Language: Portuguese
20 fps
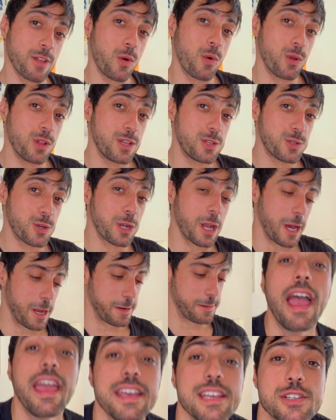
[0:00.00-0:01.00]
colecionar.
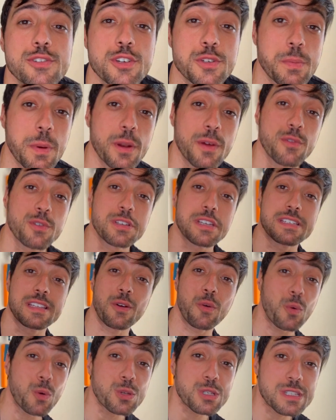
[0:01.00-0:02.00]
É isso, eu espero que vocês
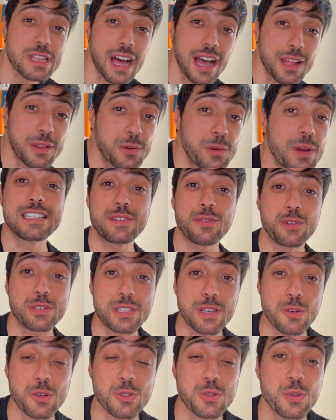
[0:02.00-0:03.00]
tenham gostado. Se
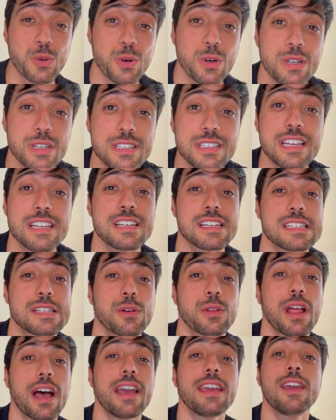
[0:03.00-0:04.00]
você gostou, deixa
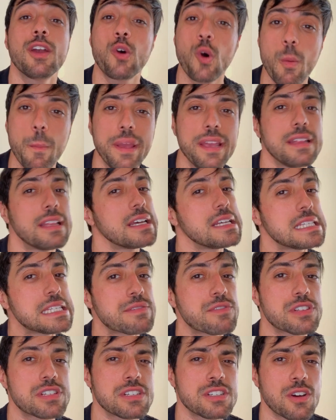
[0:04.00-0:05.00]
seu like, comenta aí se
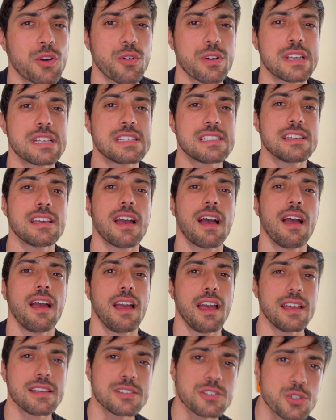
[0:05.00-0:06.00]
você já conhecia
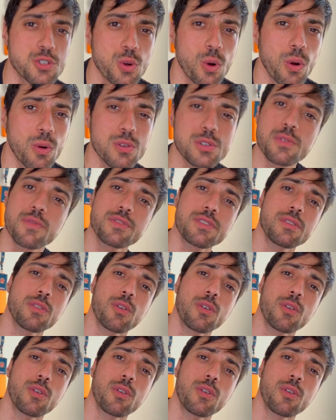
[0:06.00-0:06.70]
esse jogo, se você